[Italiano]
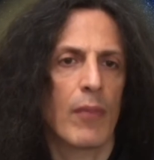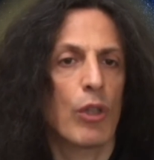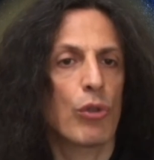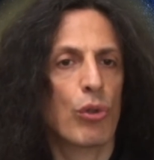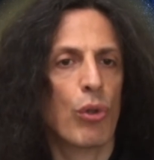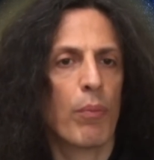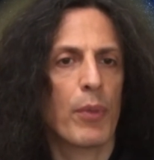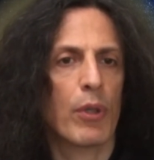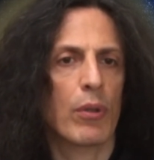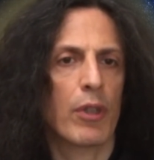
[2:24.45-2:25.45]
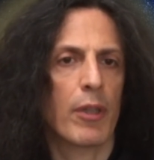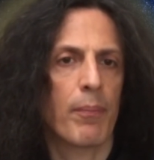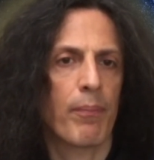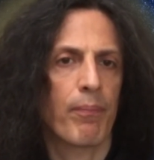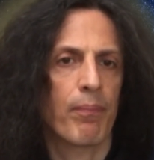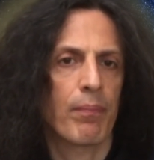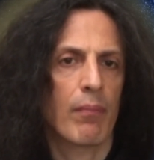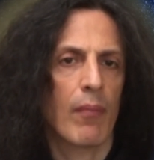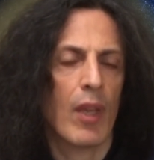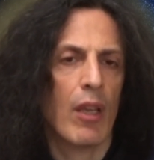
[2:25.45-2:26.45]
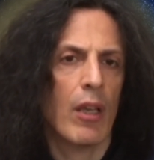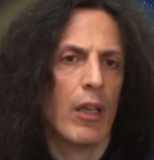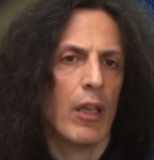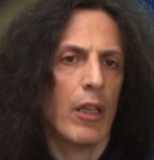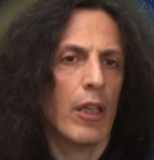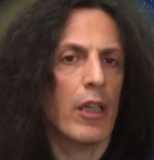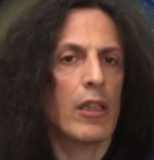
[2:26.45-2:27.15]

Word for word: Scorpione in